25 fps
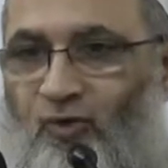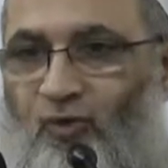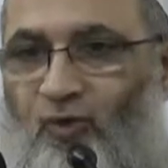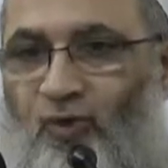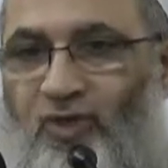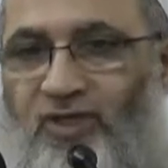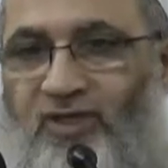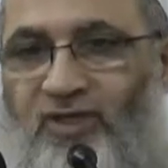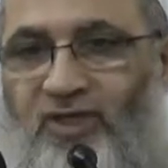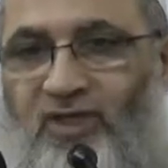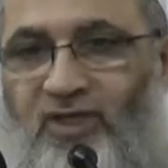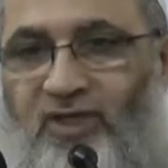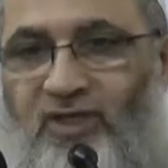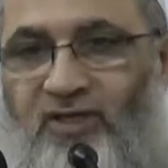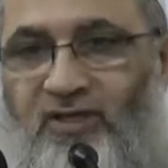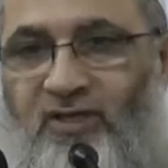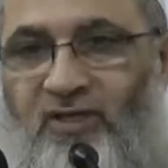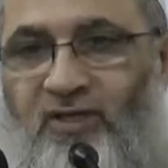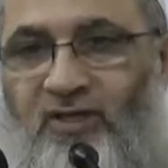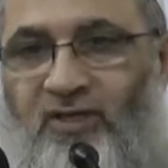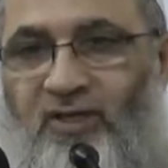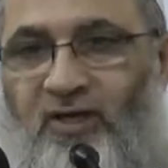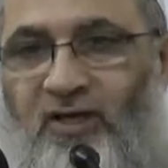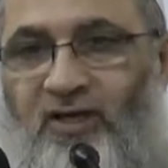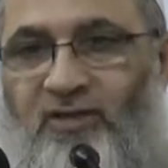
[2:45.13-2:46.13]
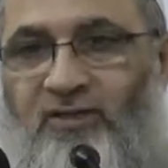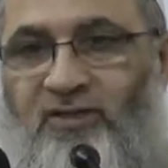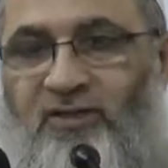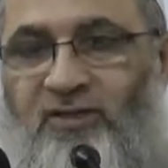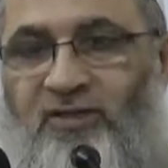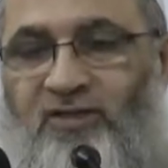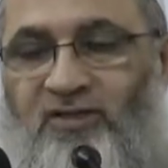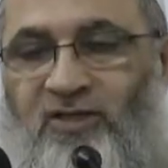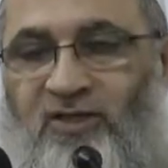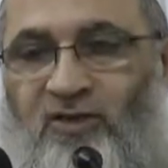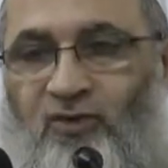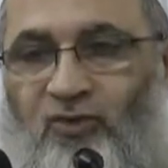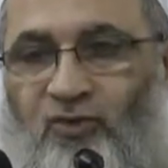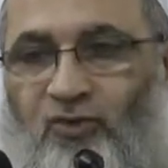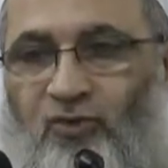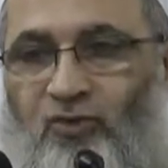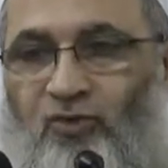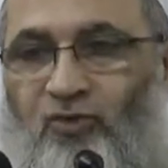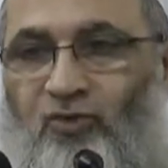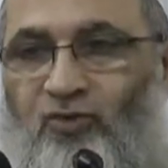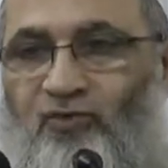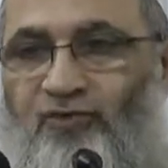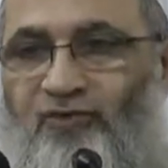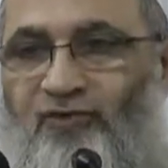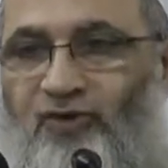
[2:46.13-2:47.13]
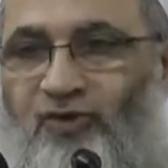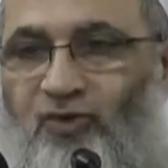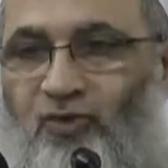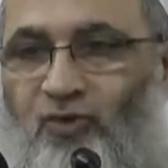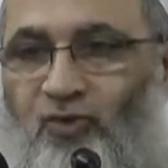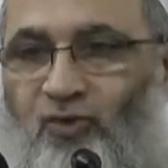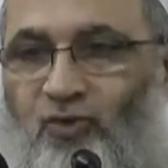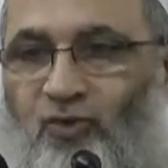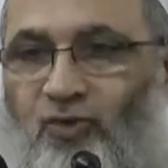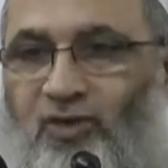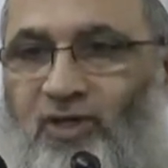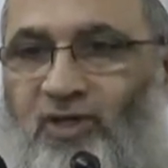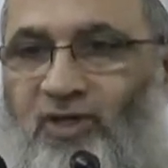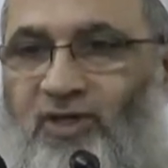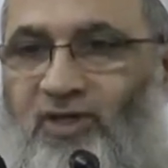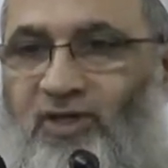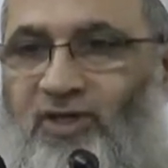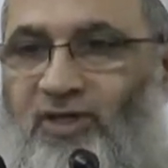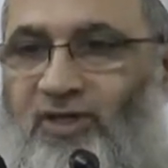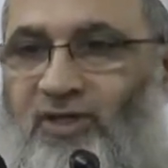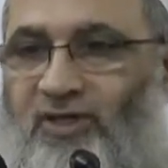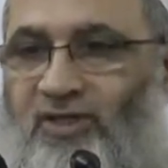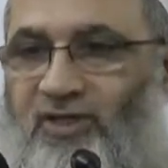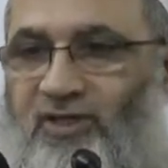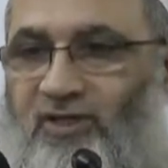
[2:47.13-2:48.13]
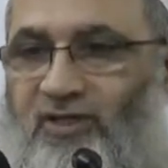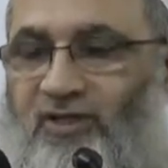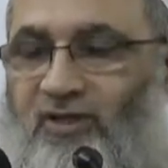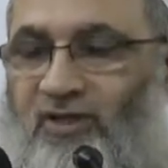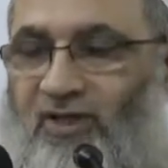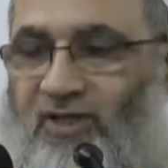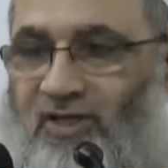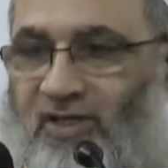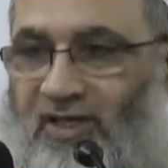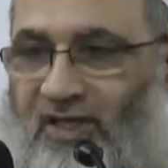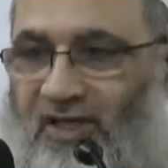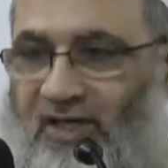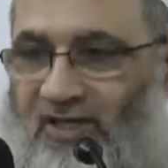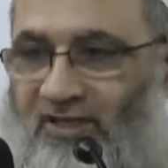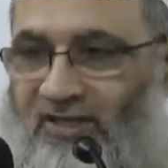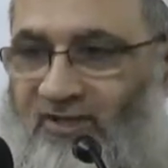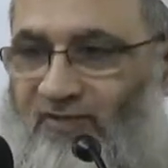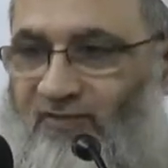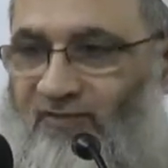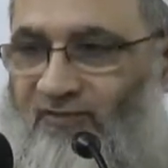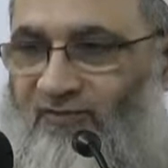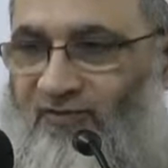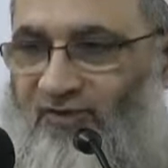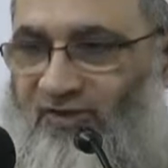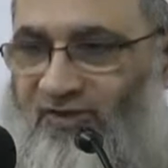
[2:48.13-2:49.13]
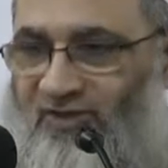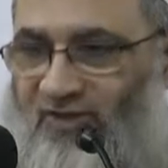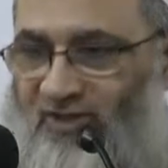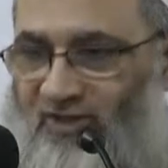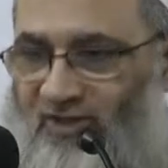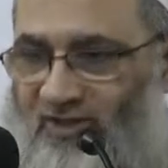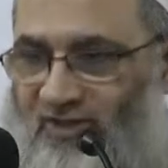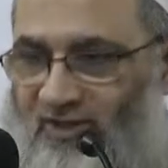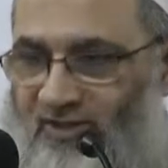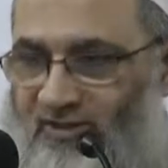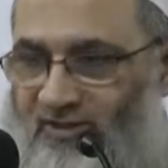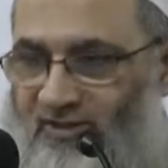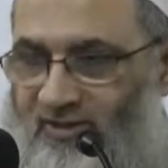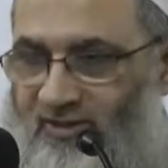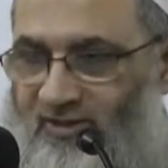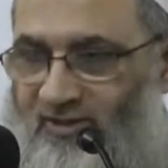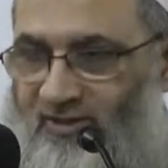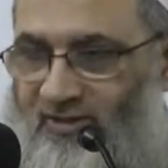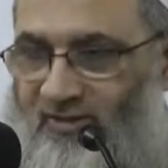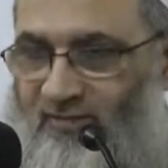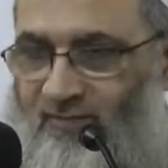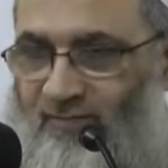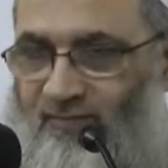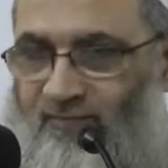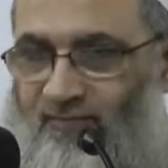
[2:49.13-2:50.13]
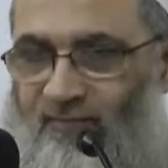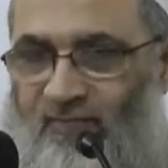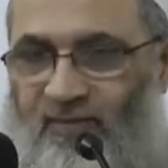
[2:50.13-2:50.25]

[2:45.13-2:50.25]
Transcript: ولهذا أنت تقول في كل ركعة في صلاتك